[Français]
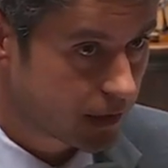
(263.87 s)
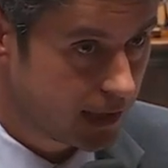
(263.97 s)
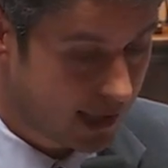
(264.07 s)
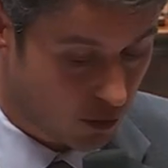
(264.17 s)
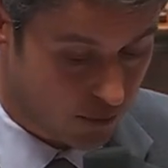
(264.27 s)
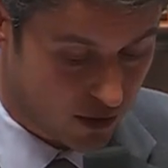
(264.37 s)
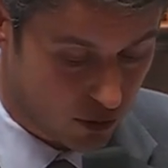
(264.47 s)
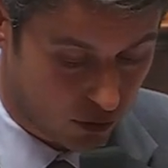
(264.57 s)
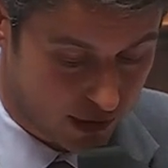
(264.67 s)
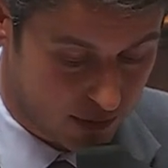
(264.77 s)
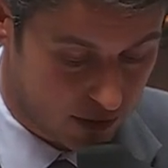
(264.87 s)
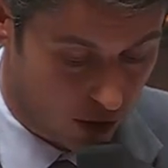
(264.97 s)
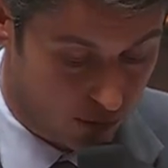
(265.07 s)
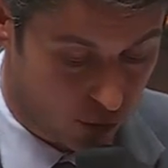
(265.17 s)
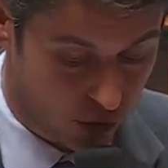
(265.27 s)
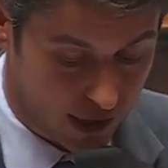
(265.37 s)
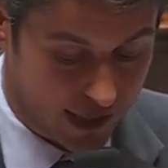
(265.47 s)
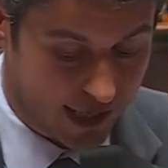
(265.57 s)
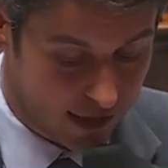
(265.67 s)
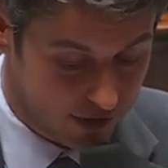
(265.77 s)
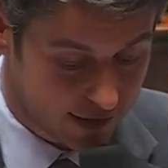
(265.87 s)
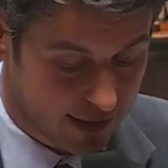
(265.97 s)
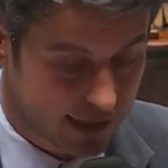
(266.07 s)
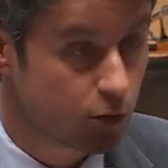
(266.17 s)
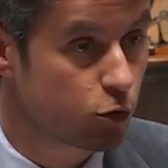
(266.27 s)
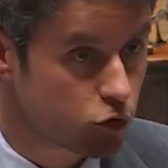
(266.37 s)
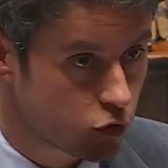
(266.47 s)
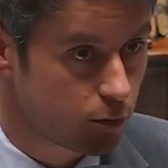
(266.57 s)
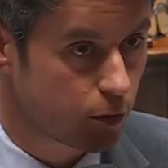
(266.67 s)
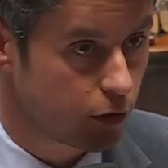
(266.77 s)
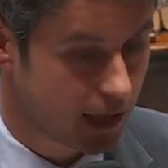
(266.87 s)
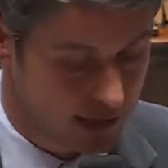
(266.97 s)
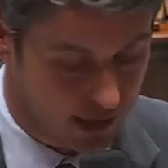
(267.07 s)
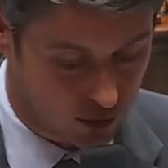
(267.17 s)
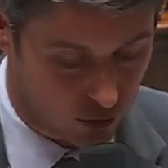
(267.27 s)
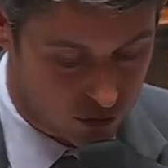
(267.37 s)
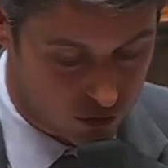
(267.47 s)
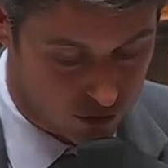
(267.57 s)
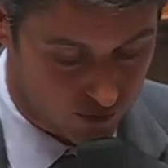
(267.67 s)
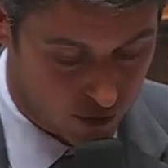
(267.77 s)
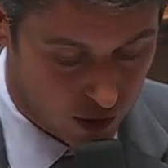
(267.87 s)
et l'accompagnement des mineurs pour éviter qu'ils ne sombrent dans la délinquance.